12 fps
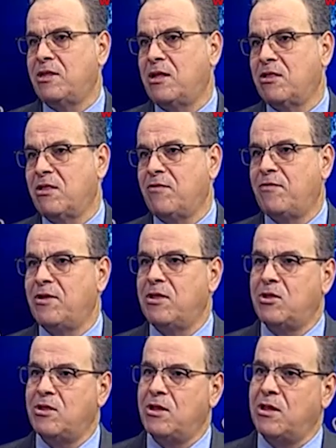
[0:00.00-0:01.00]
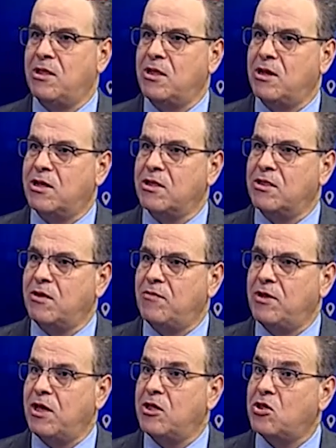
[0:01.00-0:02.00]
الطفل نجد ان ذلك
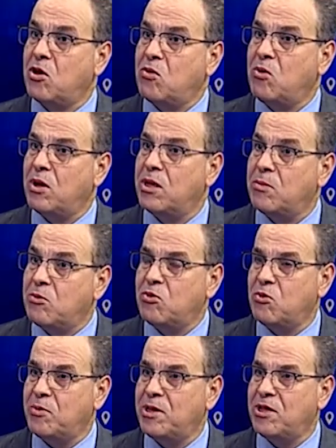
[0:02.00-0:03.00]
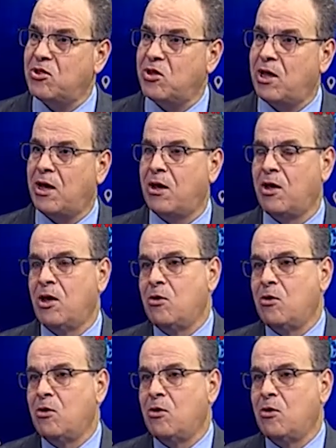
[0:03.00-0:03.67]
الطفل يعشقها يموت من اجلها